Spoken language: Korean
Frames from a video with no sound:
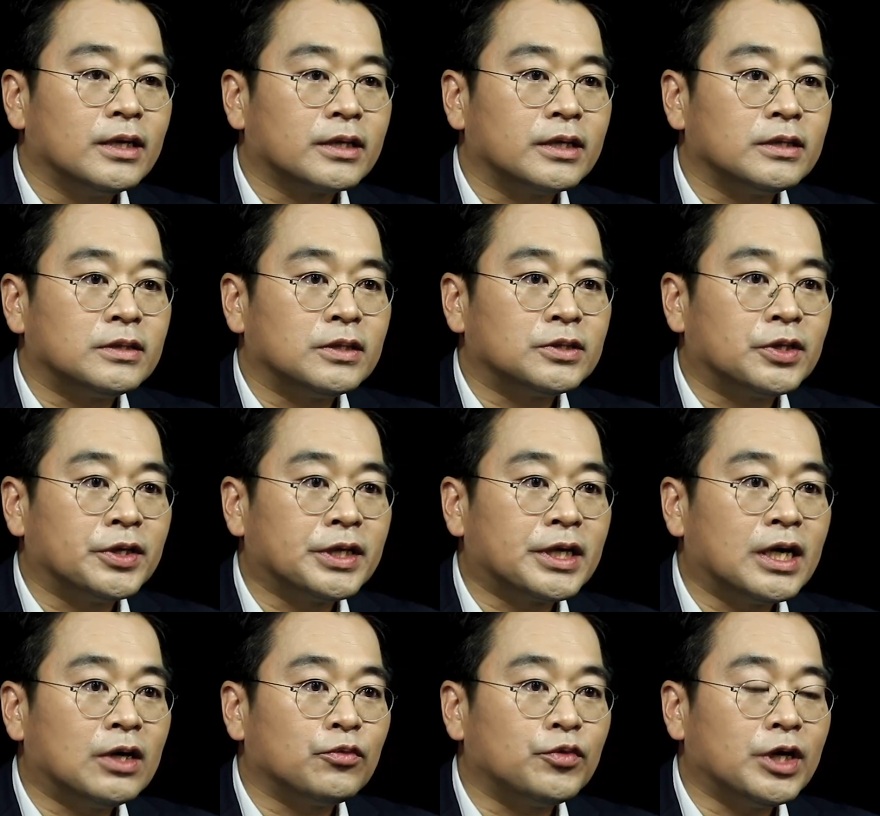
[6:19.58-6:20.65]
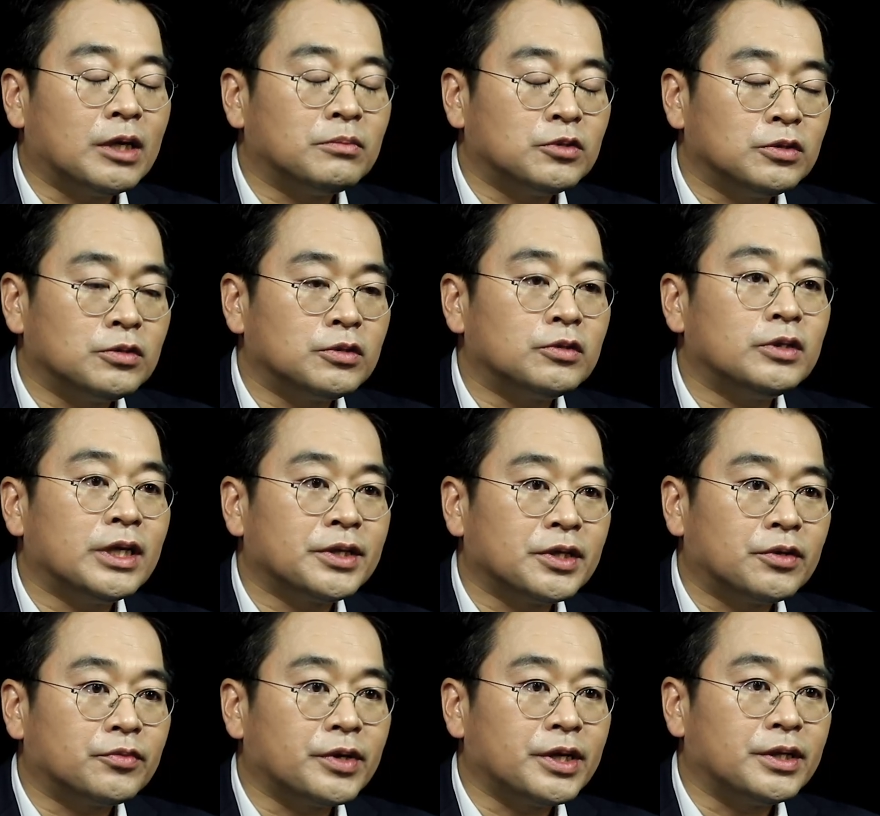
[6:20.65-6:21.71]
그래서 저희가 위암 수술을 한
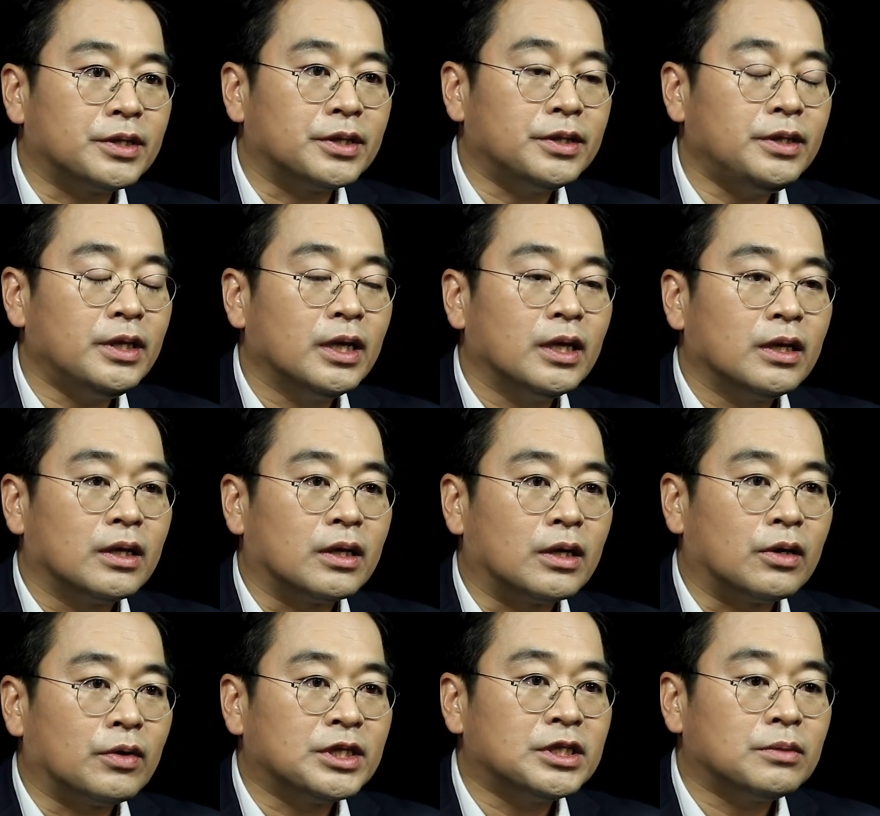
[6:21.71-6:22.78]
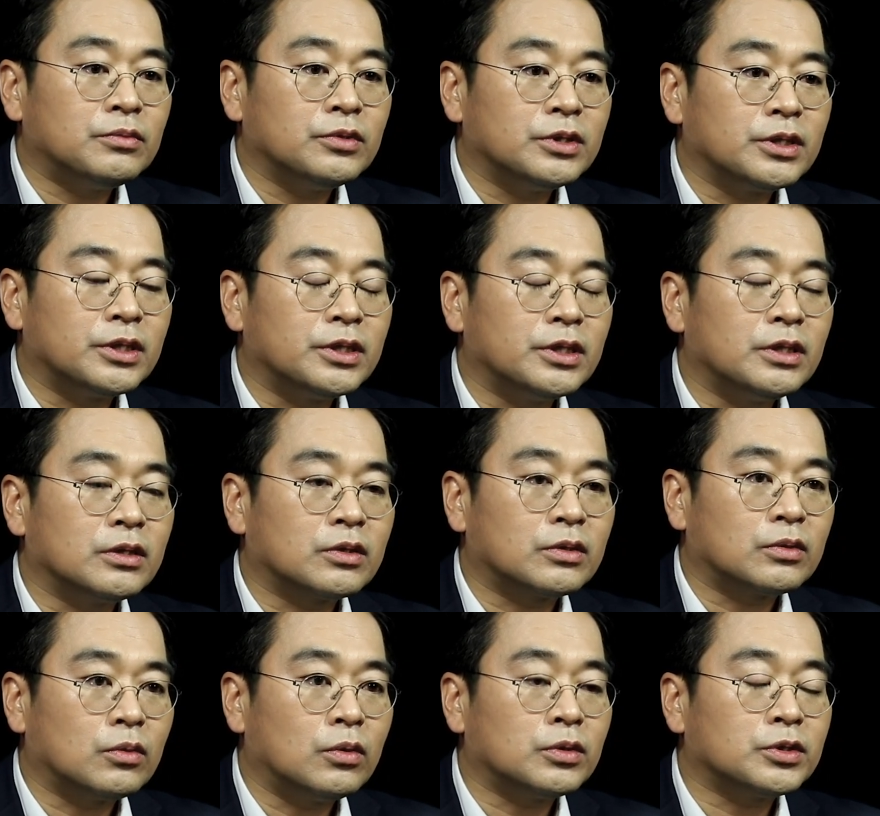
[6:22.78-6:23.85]
경우에는 어, 환자분들을
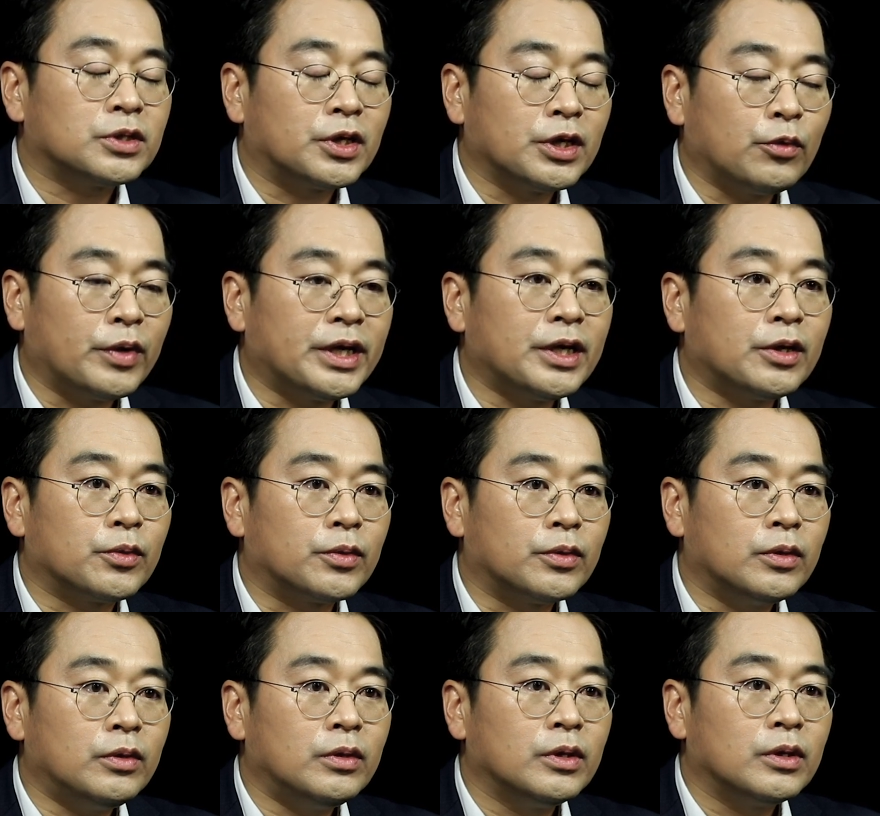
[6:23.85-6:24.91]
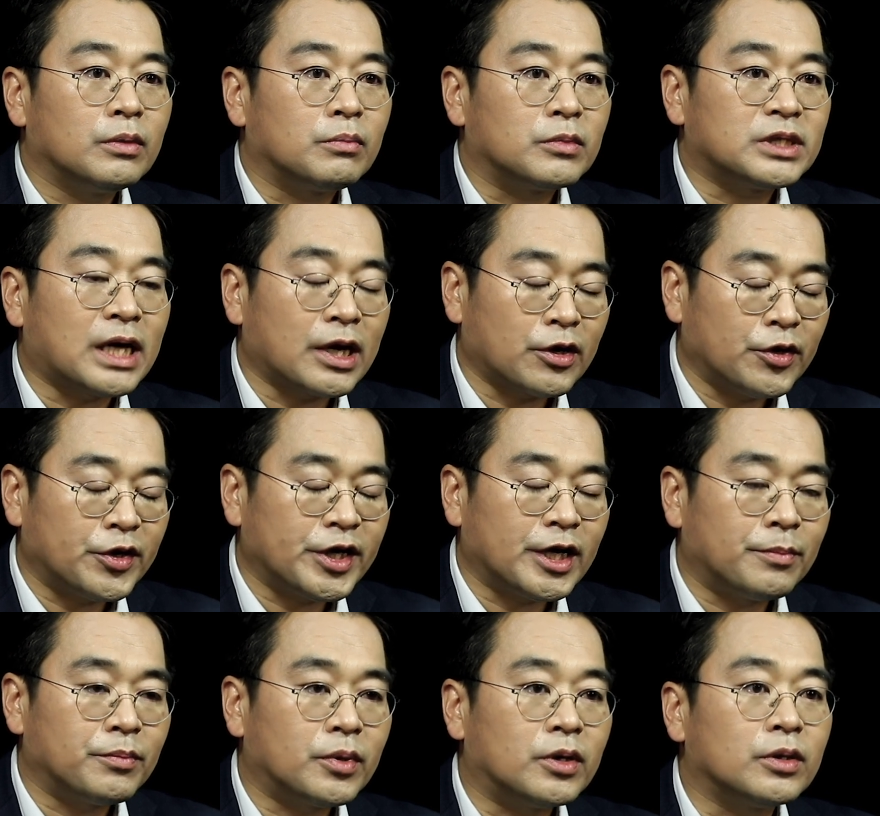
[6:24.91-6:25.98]
꼭 저희 외래로 사 개월에
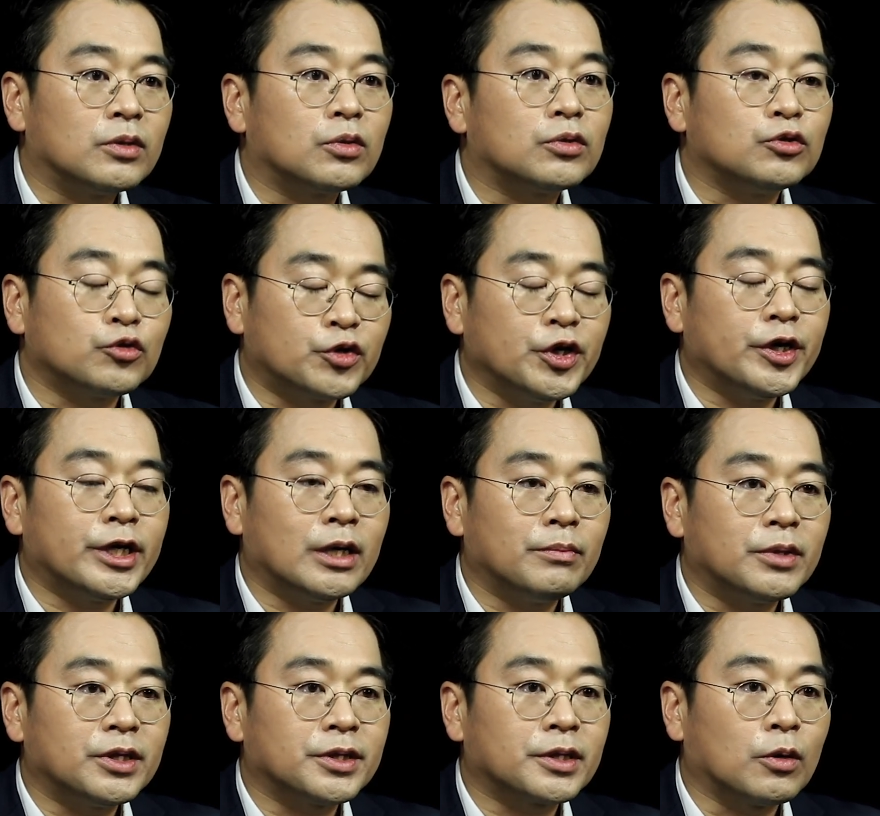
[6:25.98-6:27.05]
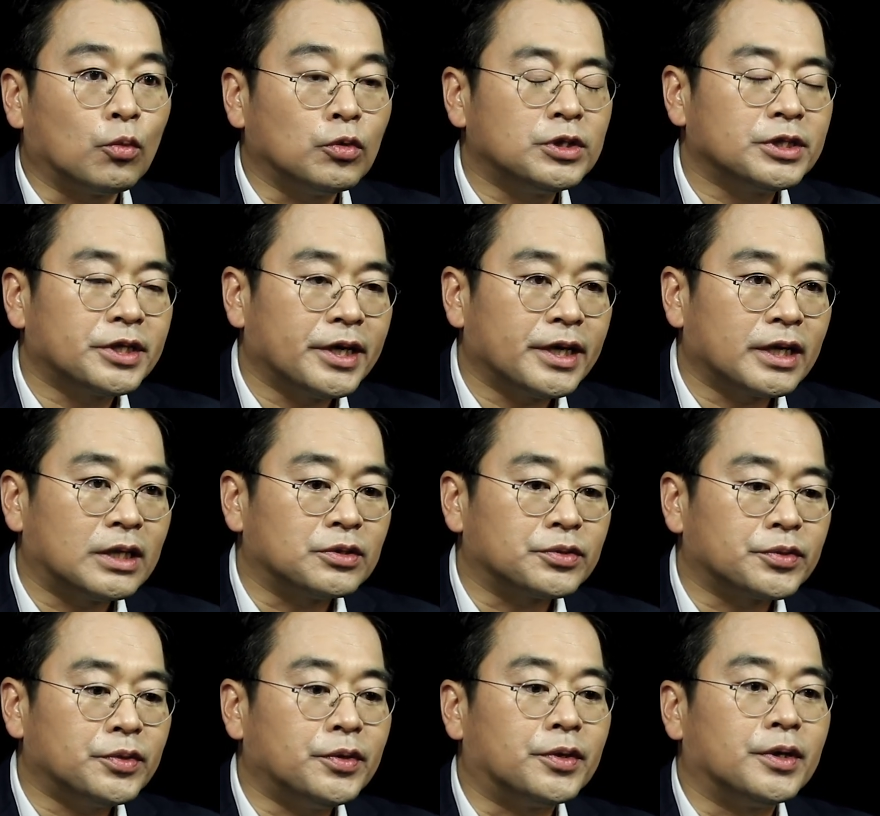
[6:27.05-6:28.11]
한 번 또는 육 개월에 한 번 이렇게 오시게
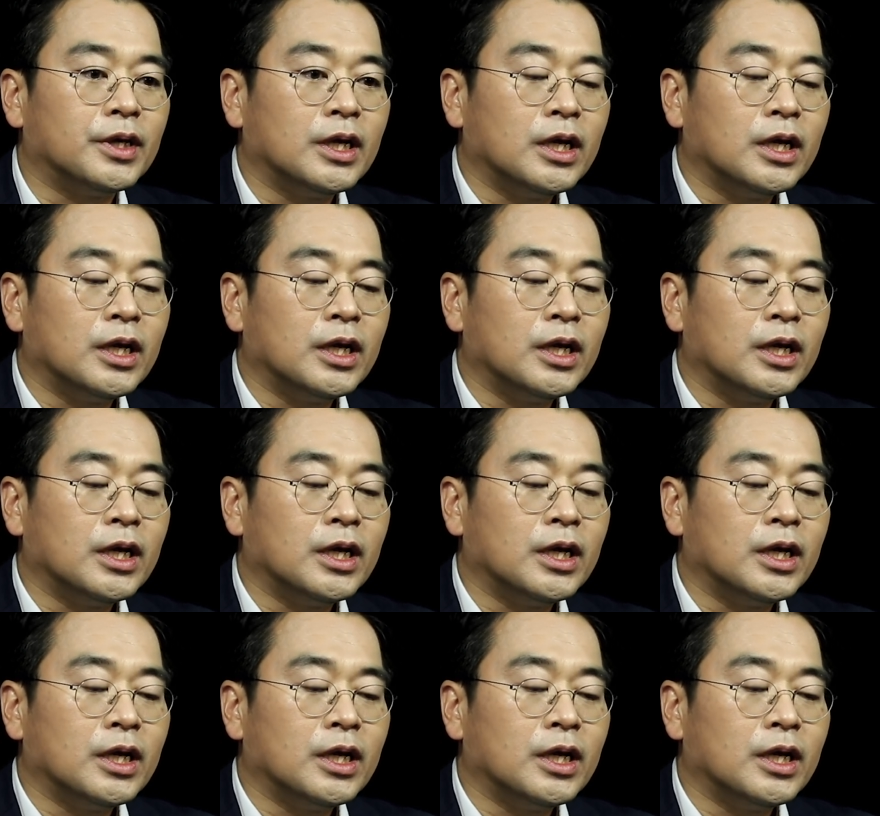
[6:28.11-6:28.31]
해가지고